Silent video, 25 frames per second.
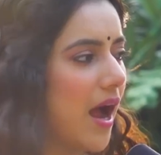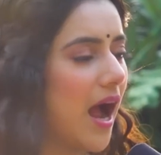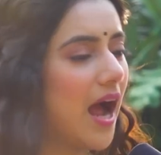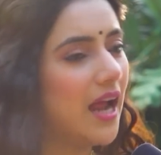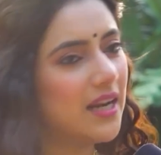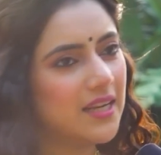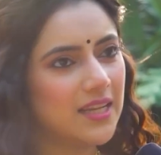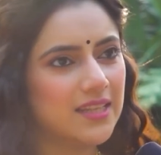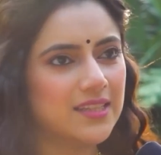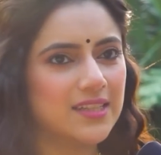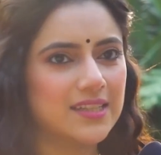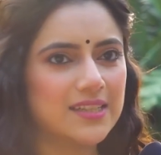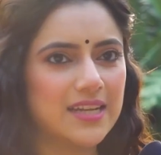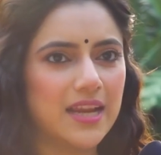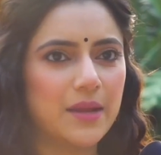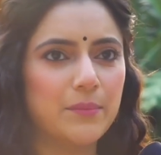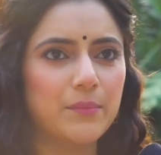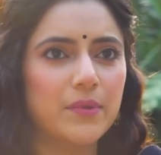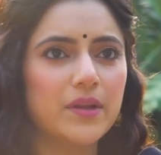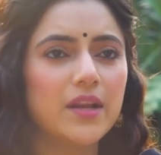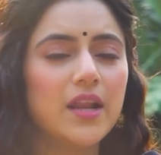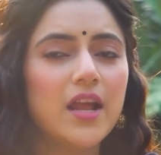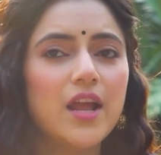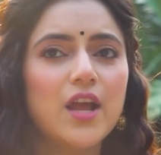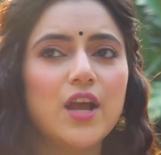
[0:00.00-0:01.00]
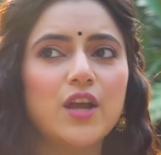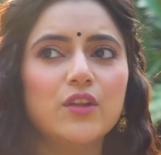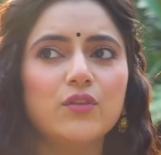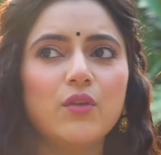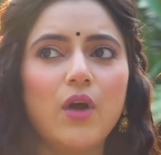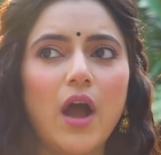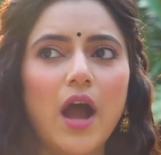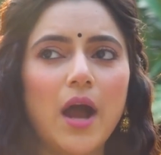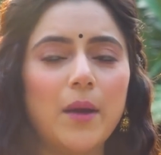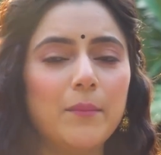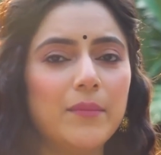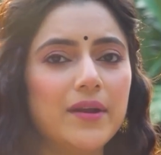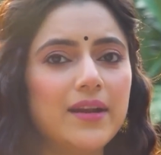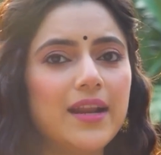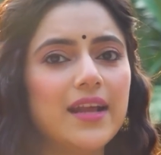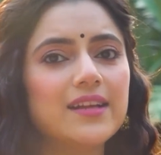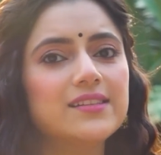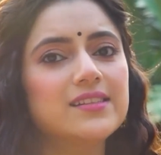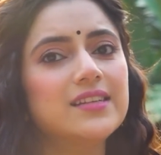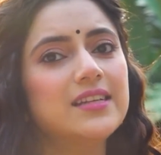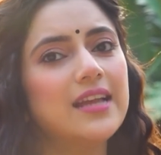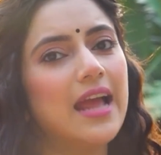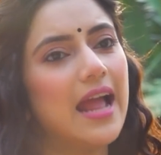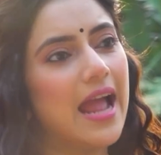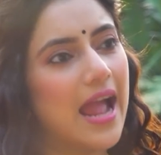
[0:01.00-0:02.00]
আলাদা টাইপের তো আমার
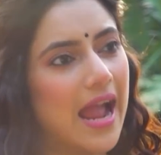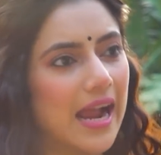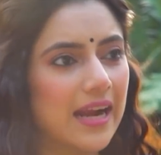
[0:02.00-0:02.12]
অ্যাজ অ্যান